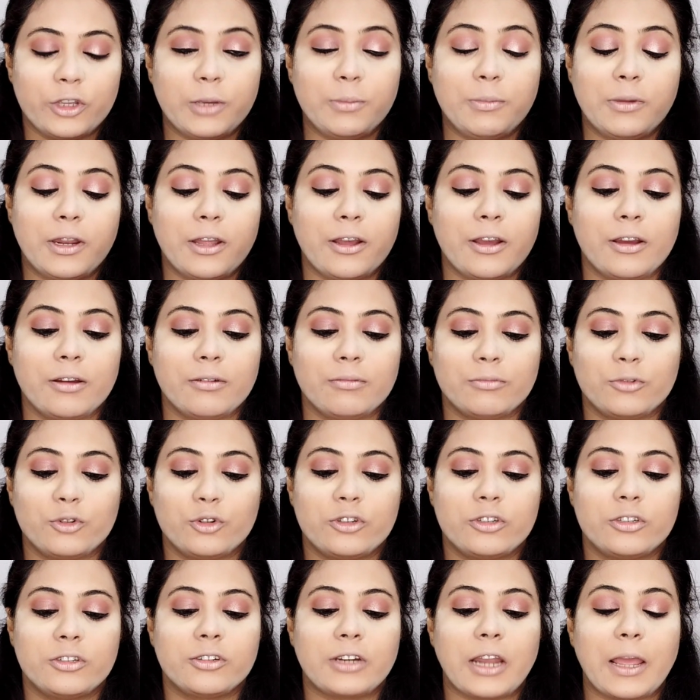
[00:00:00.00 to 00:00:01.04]
कुछ टाइम
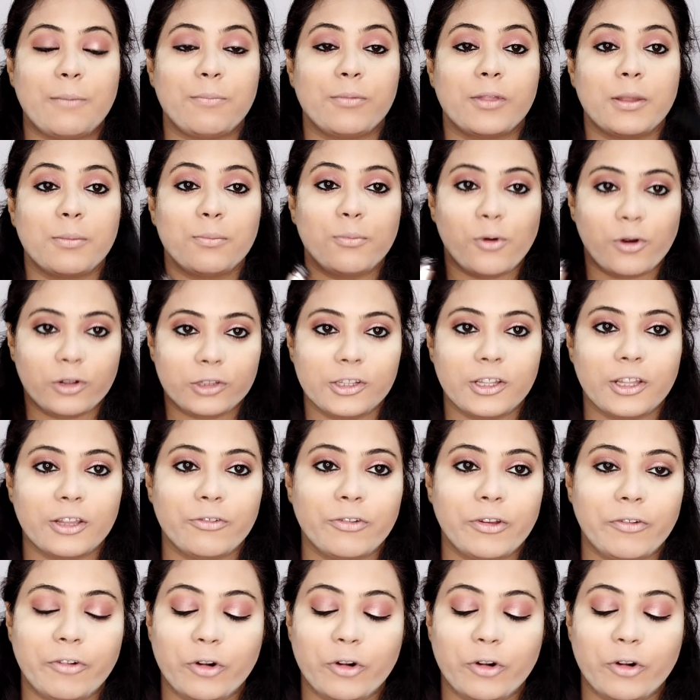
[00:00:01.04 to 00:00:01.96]
से बहुत ही ज़्यादा फेवरेट हो गया हर